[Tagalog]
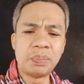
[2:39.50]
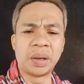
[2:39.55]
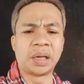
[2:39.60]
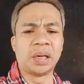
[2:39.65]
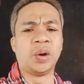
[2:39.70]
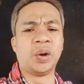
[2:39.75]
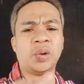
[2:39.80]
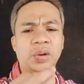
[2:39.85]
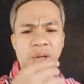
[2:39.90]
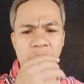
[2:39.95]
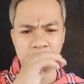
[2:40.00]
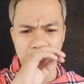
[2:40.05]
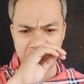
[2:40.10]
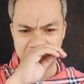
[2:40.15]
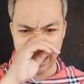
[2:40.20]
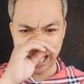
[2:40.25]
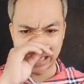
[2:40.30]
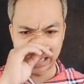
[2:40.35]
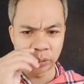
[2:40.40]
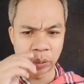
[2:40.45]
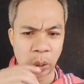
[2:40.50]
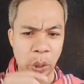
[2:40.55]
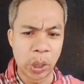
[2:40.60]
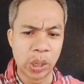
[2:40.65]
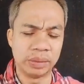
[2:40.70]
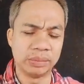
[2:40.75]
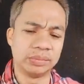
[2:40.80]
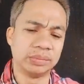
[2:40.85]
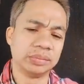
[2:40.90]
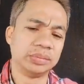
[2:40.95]
Pareho ragod
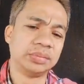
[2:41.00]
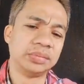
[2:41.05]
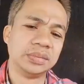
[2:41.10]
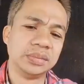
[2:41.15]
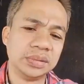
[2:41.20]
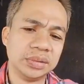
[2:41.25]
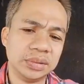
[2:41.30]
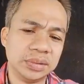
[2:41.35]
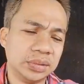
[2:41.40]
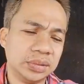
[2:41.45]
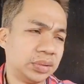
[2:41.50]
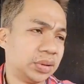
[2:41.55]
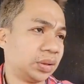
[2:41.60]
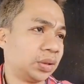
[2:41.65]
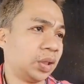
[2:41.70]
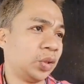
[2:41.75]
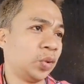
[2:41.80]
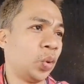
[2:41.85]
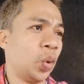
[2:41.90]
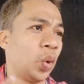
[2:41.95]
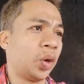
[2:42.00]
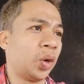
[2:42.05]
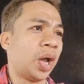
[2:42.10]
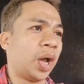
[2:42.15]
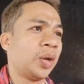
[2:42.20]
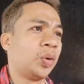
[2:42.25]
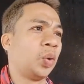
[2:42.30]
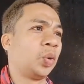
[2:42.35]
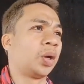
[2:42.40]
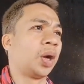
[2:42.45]
nato sa
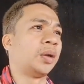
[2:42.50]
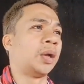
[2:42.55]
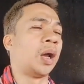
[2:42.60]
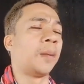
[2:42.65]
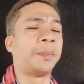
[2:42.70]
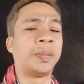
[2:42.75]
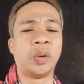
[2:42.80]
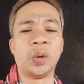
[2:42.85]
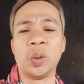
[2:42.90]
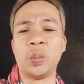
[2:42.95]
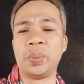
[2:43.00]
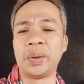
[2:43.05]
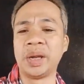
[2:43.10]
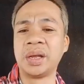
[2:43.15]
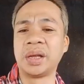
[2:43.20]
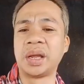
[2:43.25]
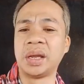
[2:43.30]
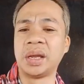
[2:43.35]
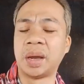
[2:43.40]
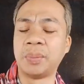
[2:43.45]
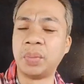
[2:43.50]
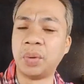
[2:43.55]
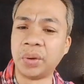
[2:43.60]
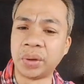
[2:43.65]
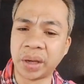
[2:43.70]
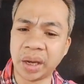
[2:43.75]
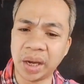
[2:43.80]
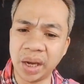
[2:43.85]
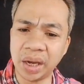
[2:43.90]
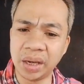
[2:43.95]
tinuoray o kanang pinobring
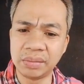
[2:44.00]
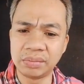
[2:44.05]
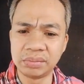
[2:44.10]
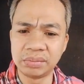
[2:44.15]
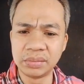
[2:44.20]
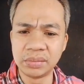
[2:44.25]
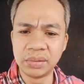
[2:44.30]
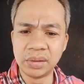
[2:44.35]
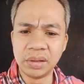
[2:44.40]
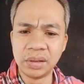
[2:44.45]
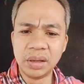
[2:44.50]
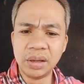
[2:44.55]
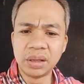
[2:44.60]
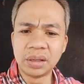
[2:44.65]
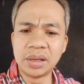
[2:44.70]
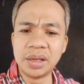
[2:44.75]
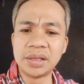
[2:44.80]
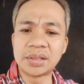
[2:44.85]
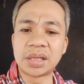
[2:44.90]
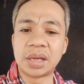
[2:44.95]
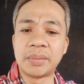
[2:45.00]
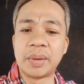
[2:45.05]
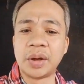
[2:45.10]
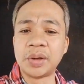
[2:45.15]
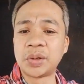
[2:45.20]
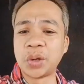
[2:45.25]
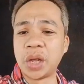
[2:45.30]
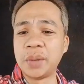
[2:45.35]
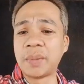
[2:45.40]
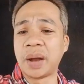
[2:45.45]
kinabuhi. Kinsa
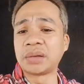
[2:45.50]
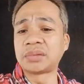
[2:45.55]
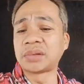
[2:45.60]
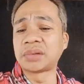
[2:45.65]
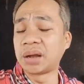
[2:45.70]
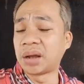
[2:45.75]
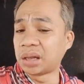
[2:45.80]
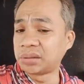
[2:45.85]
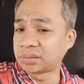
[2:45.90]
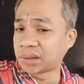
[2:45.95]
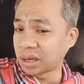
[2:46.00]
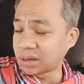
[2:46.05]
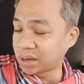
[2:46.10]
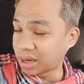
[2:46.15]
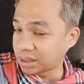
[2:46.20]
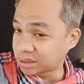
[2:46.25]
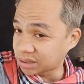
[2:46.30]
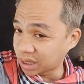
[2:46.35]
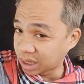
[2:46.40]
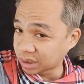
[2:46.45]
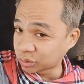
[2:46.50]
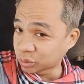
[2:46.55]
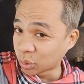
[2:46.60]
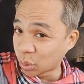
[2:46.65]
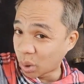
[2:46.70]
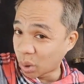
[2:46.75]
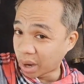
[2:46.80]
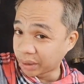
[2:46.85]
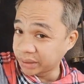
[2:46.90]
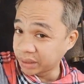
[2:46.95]
man gyud magtagad-tagad sa
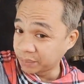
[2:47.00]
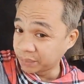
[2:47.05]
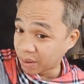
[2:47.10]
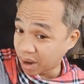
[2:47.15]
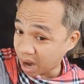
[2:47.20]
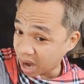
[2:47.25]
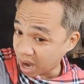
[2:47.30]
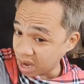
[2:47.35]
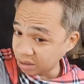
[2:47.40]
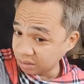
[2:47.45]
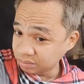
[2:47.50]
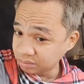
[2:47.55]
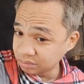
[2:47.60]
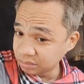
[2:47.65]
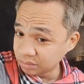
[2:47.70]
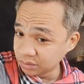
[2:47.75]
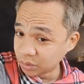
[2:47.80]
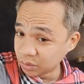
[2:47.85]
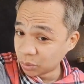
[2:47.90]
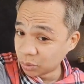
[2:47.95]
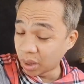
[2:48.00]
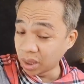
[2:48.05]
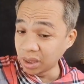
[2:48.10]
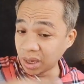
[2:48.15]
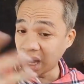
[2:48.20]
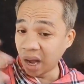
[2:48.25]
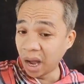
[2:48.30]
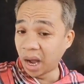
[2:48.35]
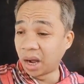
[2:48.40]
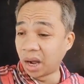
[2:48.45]
atua, di ba?
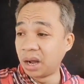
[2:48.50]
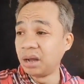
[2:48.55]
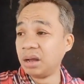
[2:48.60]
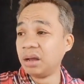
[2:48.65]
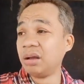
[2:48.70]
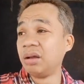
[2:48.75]
Wala.